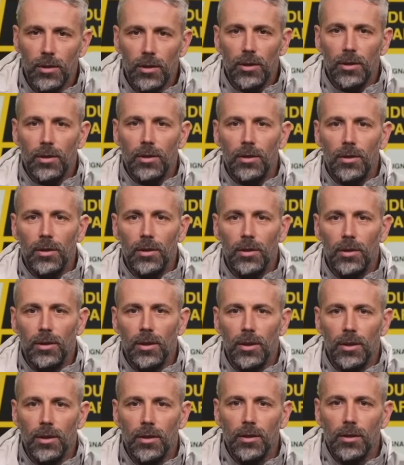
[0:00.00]
Äh,
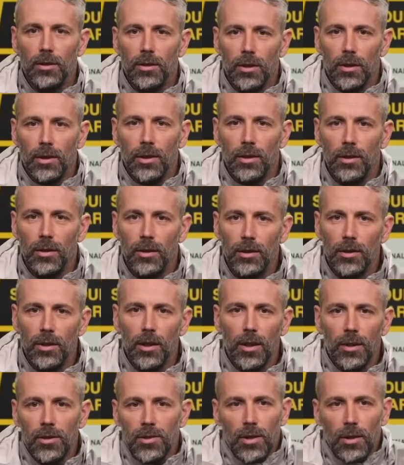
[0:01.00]
nach, äh, nach jeder
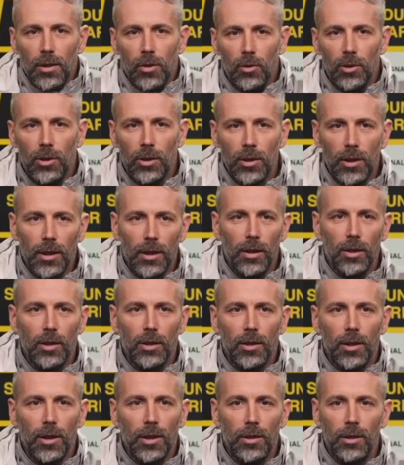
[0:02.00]
Niederlage ist ja auch
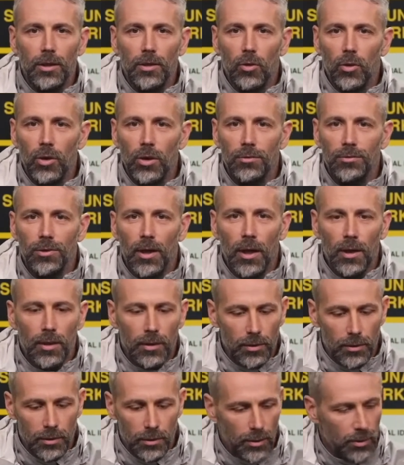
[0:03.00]
keine, keine neue
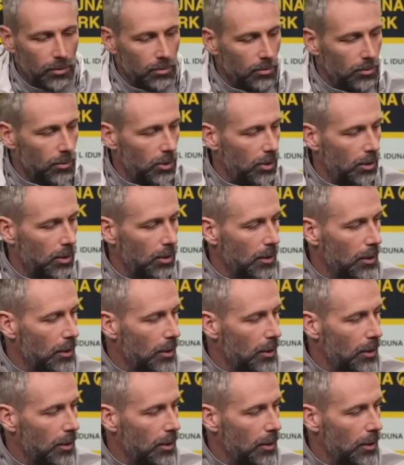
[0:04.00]
Frage. Ähm,